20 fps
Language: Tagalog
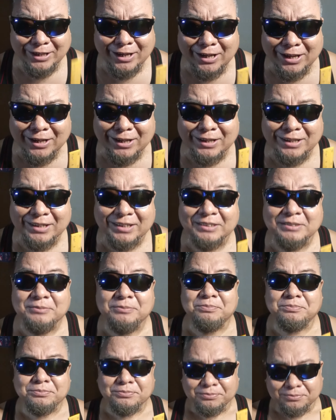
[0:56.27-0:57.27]
da
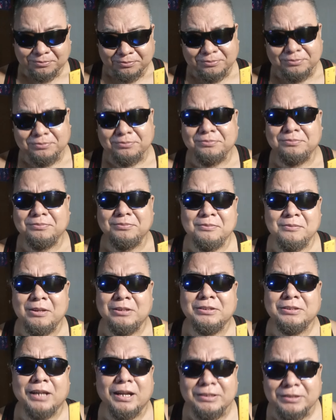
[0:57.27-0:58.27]

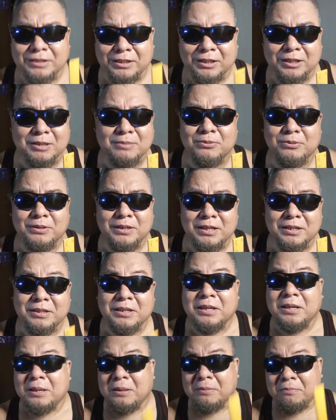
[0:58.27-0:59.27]
sakit eh, sa lalamunan.
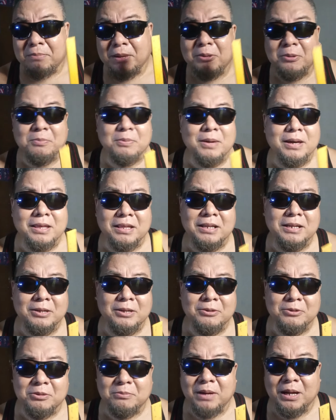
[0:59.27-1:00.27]
Pero parang
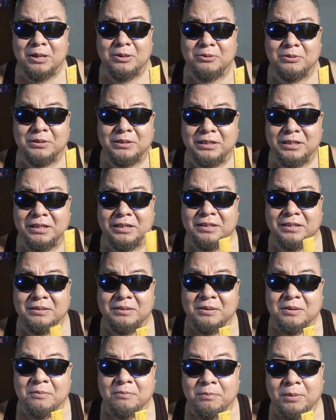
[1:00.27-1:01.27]
ganoon mga lodi.
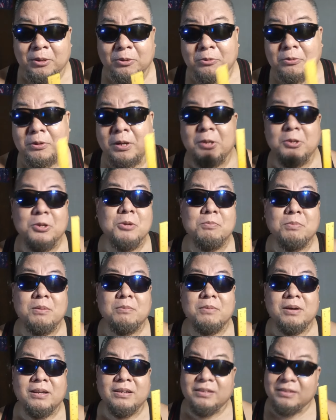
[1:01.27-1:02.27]
Pero ganoon pa
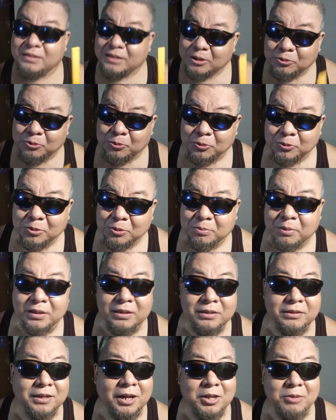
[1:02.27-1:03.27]
man, natuto pa
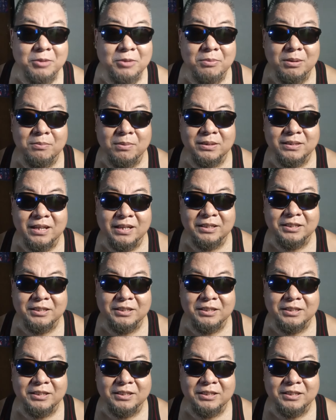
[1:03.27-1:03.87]
rin tayo magbasa,